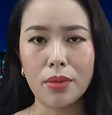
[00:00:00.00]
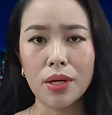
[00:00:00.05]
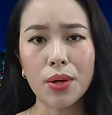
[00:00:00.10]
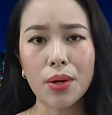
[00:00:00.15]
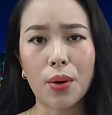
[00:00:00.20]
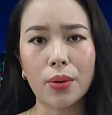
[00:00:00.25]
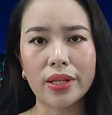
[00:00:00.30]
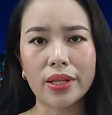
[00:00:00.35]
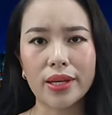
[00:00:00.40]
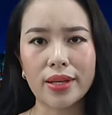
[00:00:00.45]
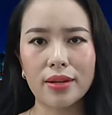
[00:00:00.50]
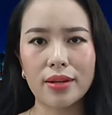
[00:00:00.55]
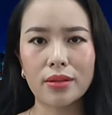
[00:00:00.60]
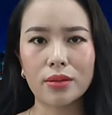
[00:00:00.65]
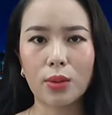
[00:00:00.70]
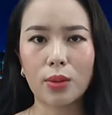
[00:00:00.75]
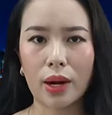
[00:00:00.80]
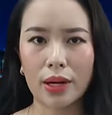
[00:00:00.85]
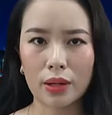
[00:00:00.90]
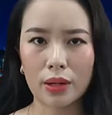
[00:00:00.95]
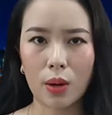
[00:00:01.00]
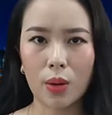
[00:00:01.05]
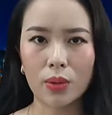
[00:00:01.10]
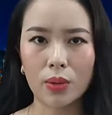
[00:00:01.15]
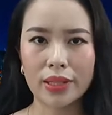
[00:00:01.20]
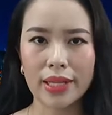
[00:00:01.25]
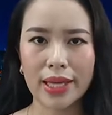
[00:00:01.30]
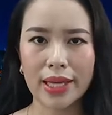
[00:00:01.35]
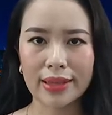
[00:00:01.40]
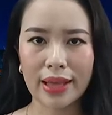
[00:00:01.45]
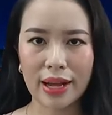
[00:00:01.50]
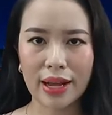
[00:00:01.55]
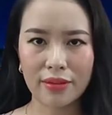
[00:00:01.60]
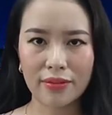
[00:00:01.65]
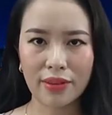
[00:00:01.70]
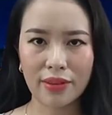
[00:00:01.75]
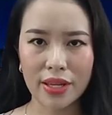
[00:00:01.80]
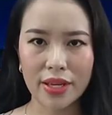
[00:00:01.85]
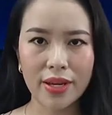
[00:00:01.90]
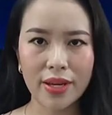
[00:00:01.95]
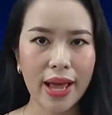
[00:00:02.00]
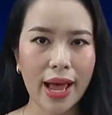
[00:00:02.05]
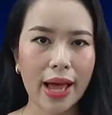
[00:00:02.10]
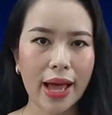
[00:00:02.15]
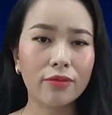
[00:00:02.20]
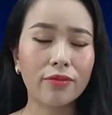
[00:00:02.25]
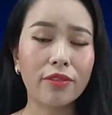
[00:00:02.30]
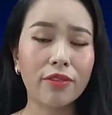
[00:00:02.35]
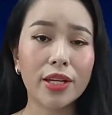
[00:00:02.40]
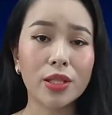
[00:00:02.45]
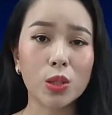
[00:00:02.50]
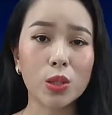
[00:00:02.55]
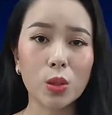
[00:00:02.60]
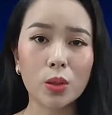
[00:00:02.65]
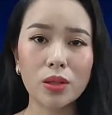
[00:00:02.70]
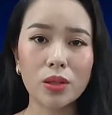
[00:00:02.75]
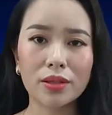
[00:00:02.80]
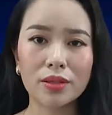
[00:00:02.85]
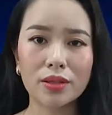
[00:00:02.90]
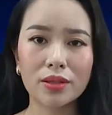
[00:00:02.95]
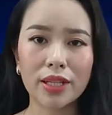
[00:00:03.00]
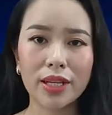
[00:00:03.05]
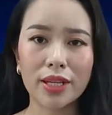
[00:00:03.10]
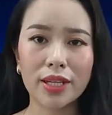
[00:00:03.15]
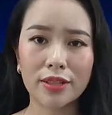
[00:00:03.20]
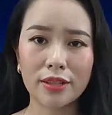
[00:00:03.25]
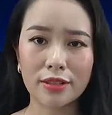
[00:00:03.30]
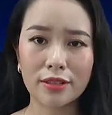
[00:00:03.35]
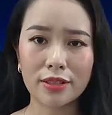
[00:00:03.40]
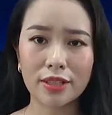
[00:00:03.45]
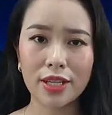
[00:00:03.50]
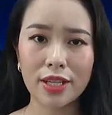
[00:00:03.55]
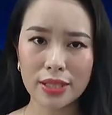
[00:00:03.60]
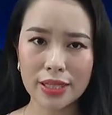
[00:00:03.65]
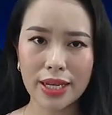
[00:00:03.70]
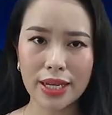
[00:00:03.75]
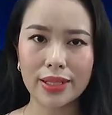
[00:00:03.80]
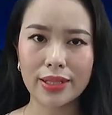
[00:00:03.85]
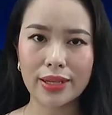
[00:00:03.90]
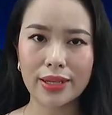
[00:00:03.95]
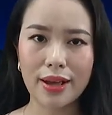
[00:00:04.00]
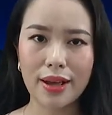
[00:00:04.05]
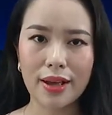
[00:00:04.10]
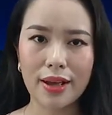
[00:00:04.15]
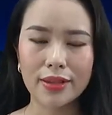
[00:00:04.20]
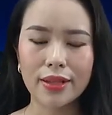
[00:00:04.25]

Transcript: mức độ di cư toàn cầu gia tăng và giới hạn về số lượng thị thực nhất định.